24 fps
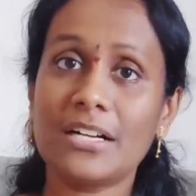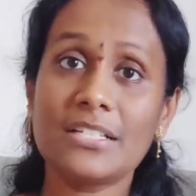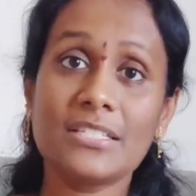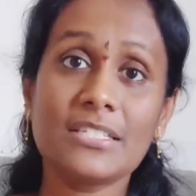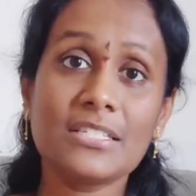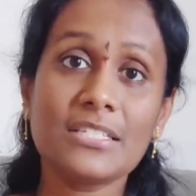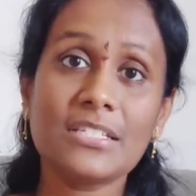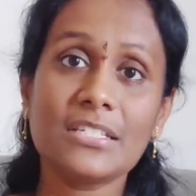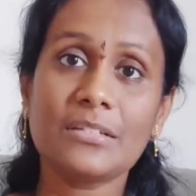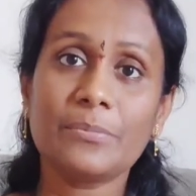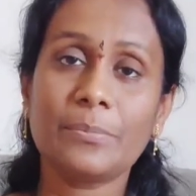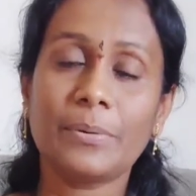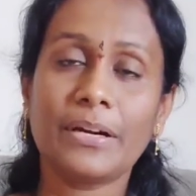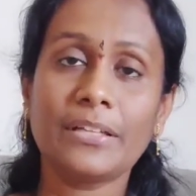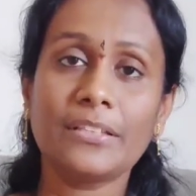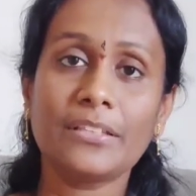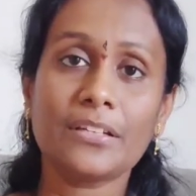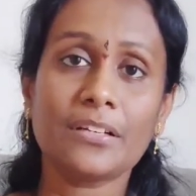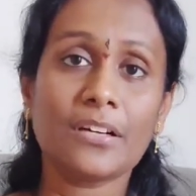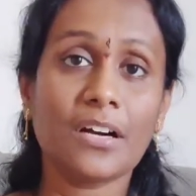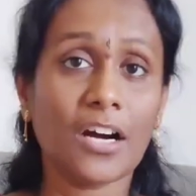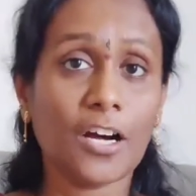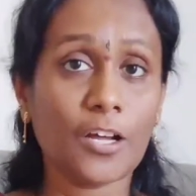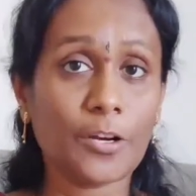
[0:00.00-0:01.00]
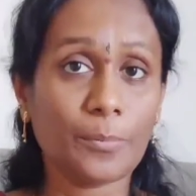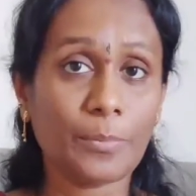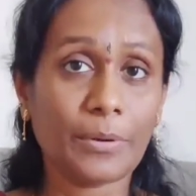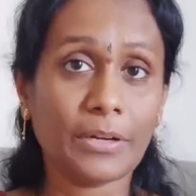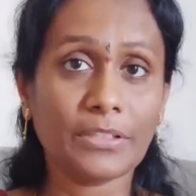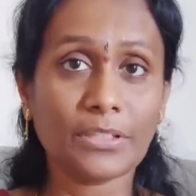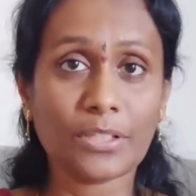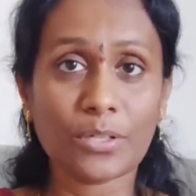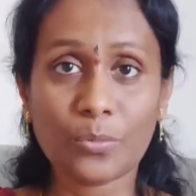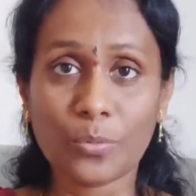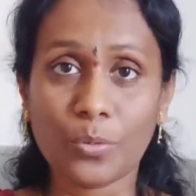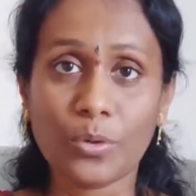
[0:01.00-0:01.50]
அஞ்சு பாத்திரம் ஆறு
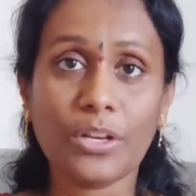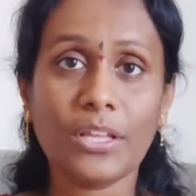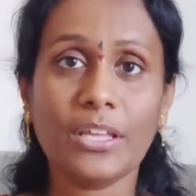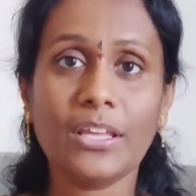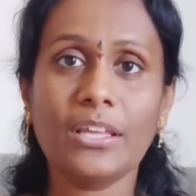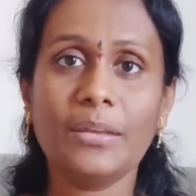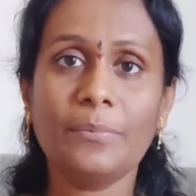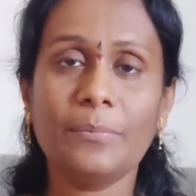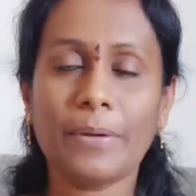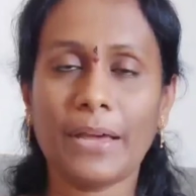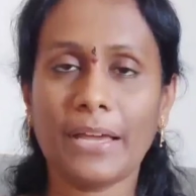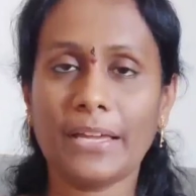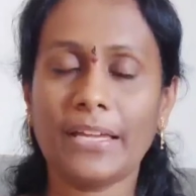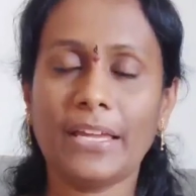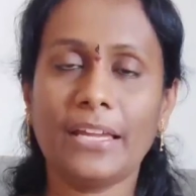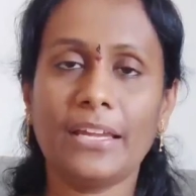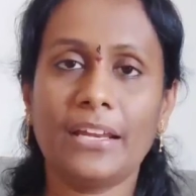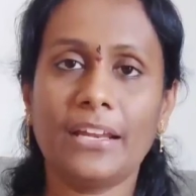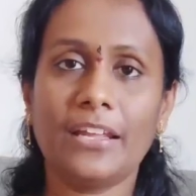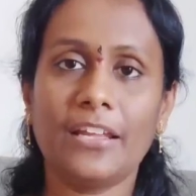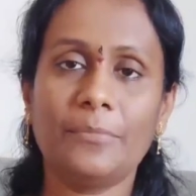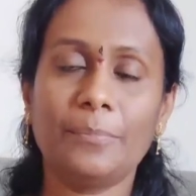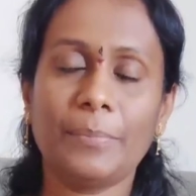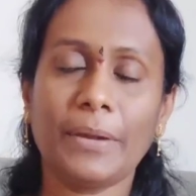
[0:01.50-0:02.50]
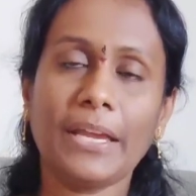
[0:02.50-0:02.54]
பாத்திரம் ஒரே பேக்கெட்டில்